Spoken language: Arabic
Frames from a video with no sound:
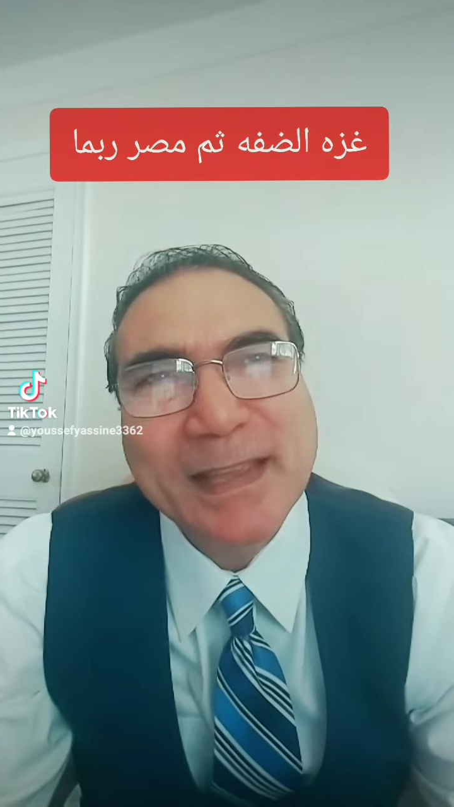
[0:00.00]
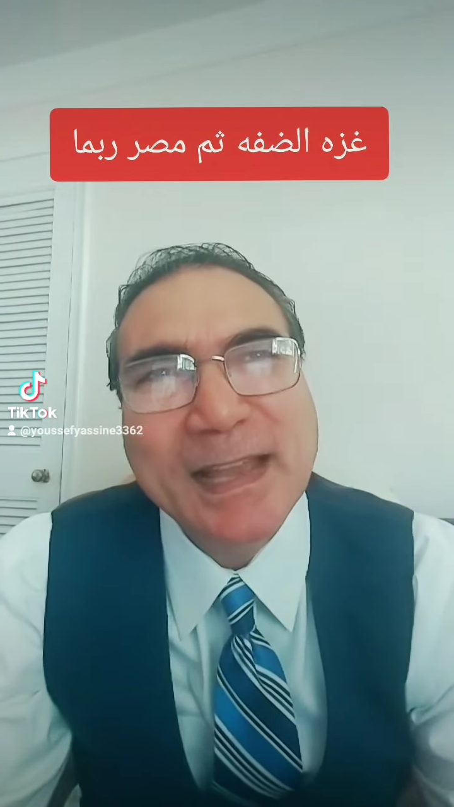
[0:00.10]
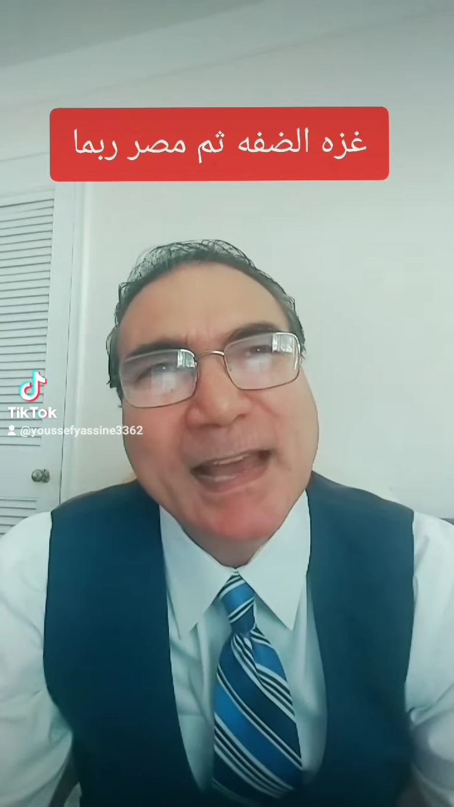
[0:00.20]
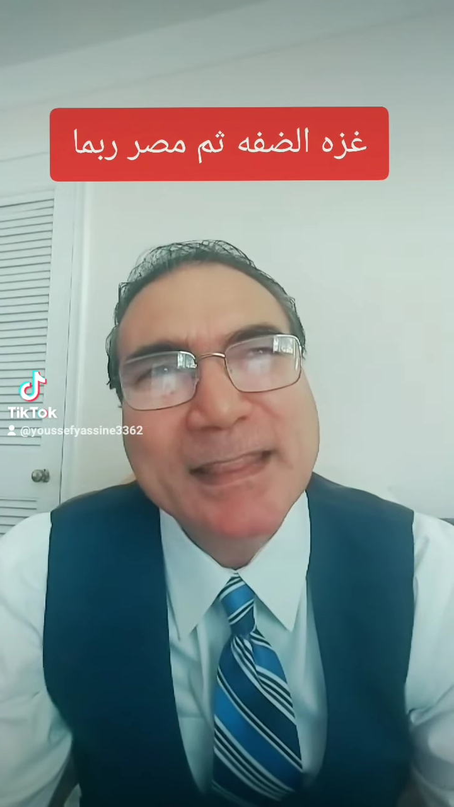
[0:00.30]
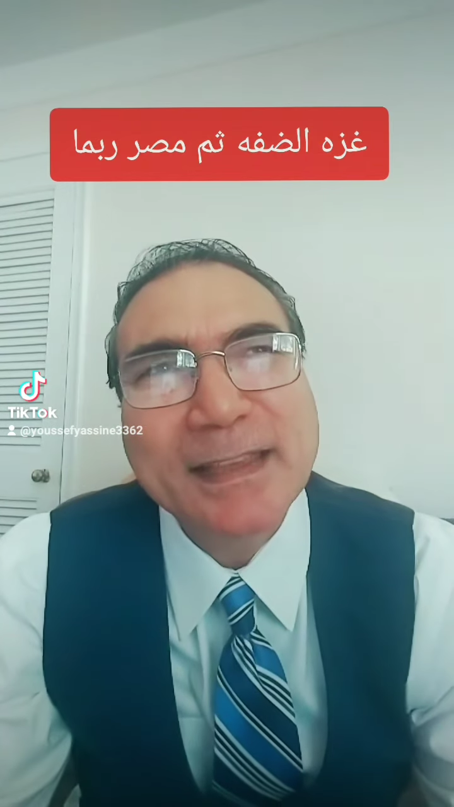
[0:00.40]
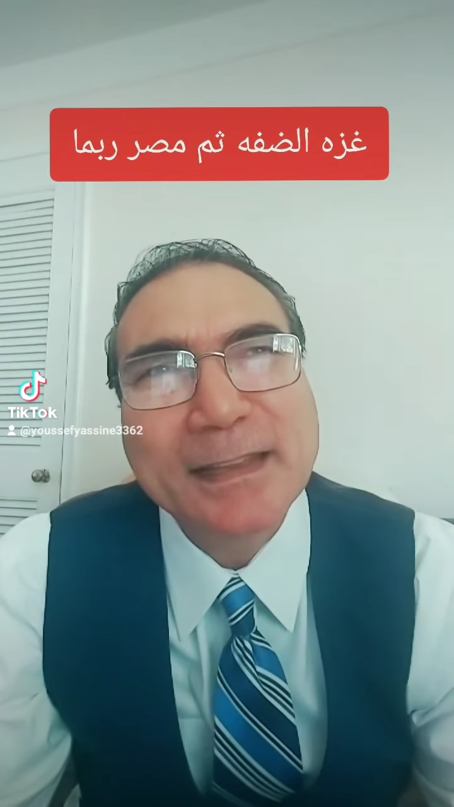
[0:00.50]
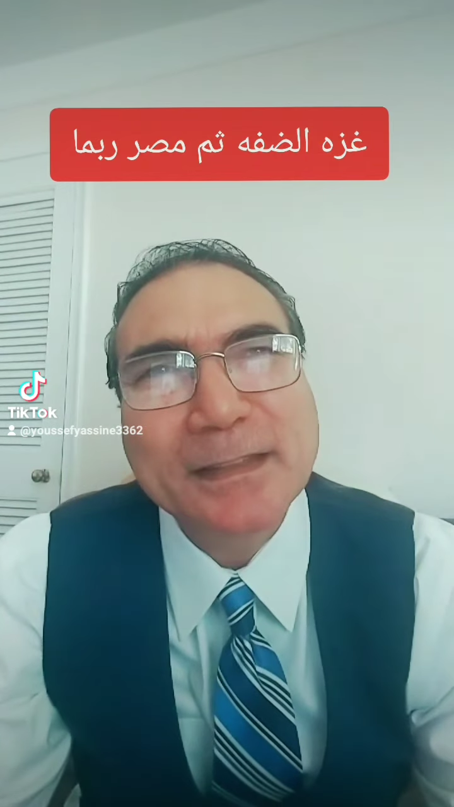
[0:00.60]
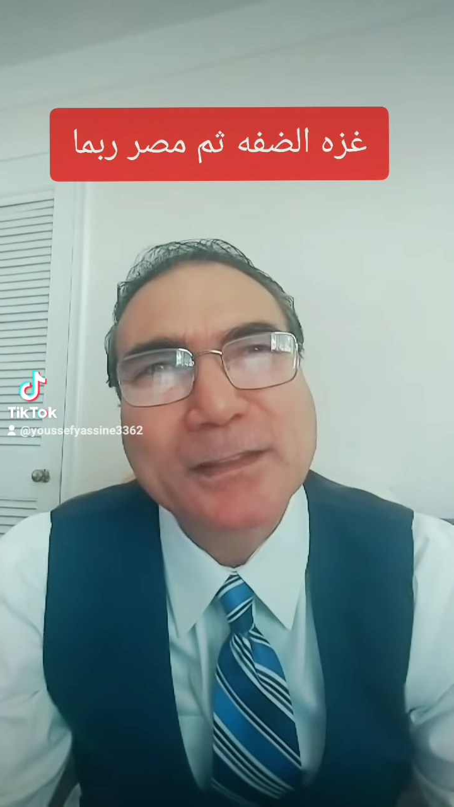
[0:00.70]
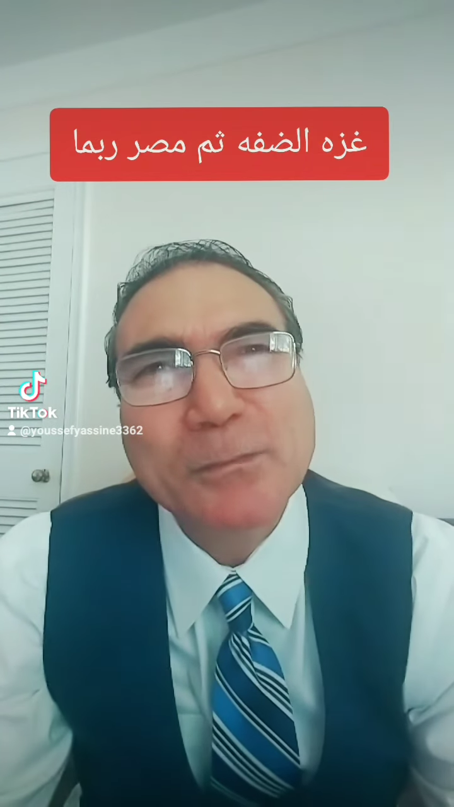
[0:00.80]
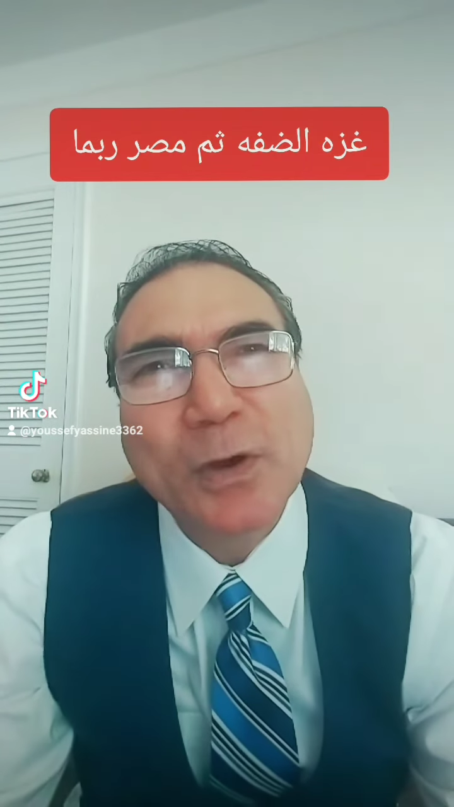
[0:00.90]
هذه
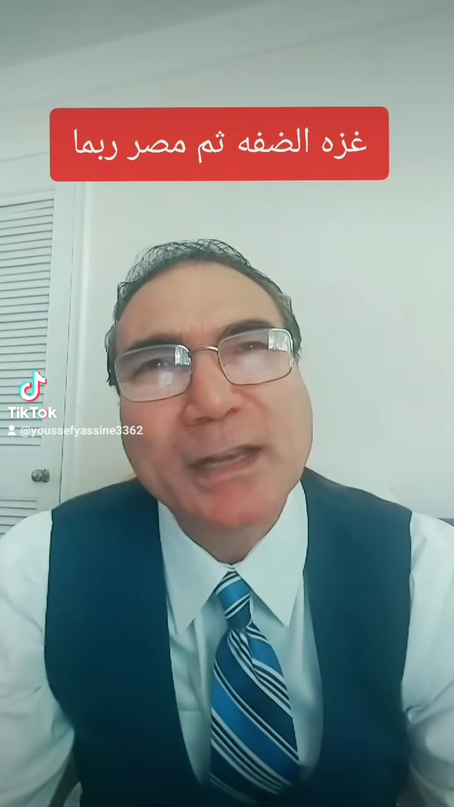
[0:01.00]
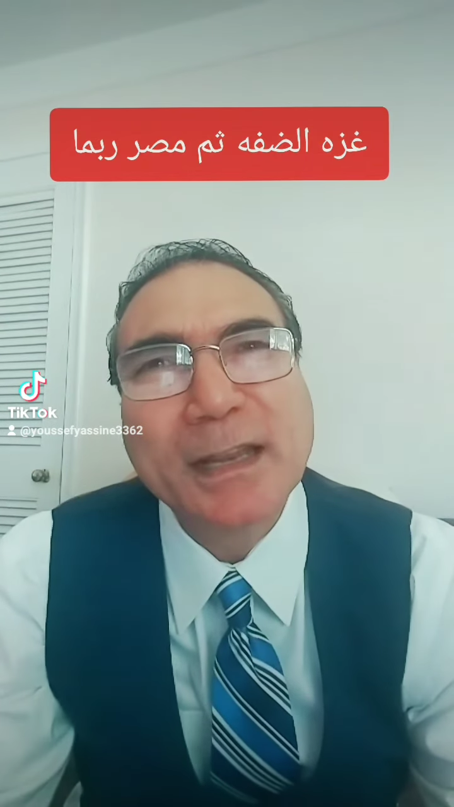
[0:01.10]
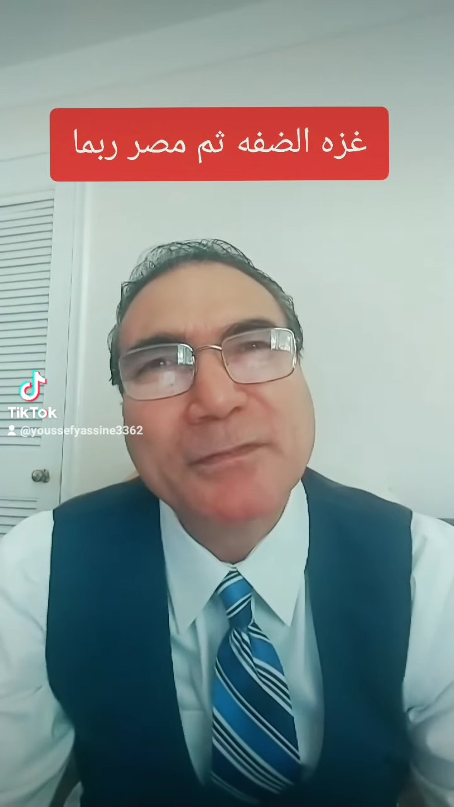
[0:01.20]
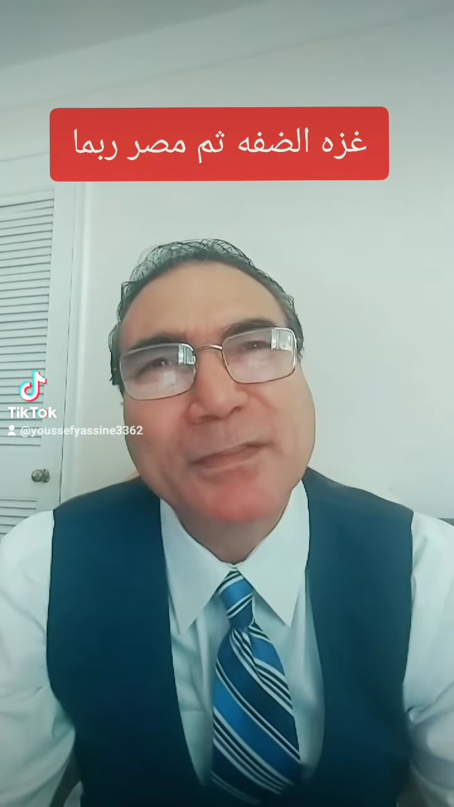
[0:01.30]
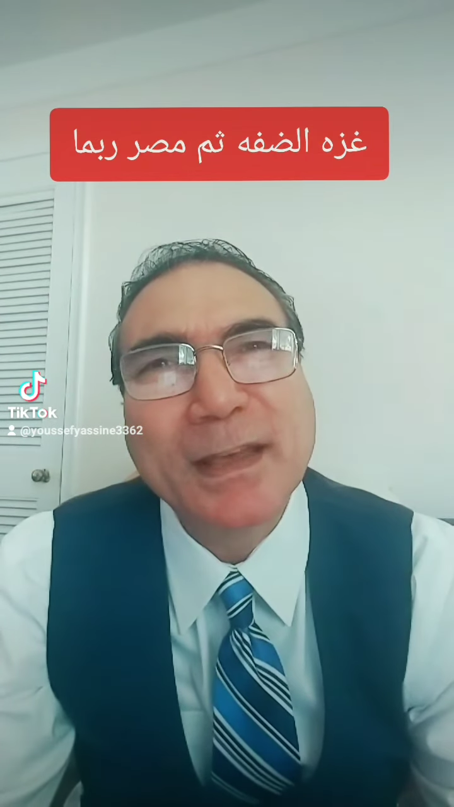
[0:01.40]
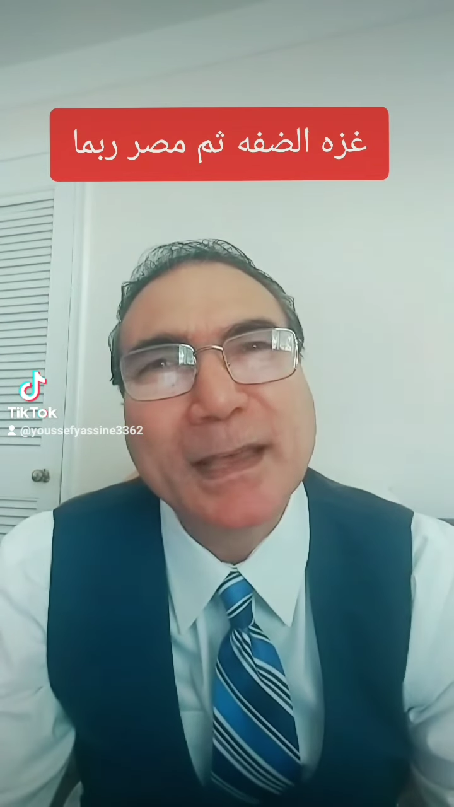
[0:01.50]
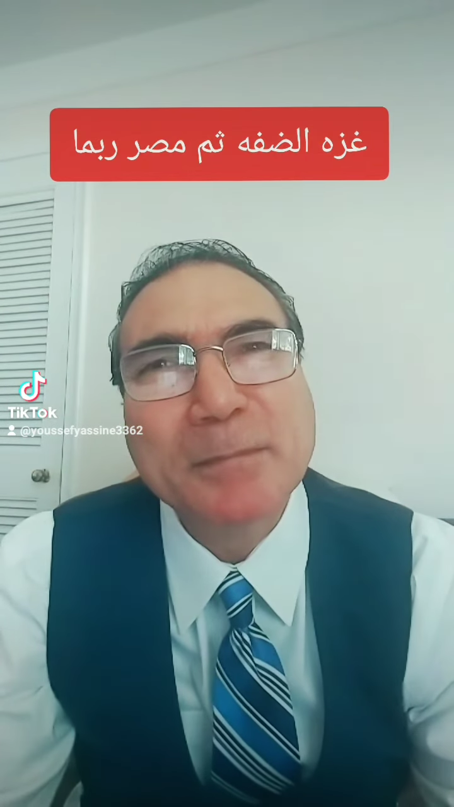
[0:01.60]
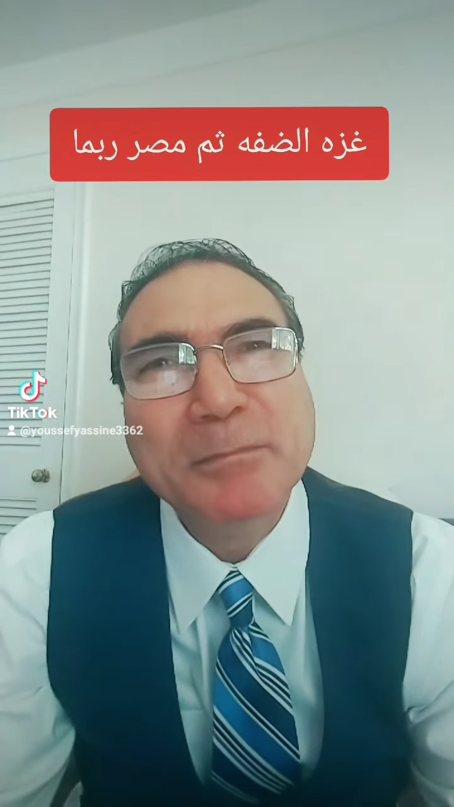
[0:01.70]
الخطة مؤلفة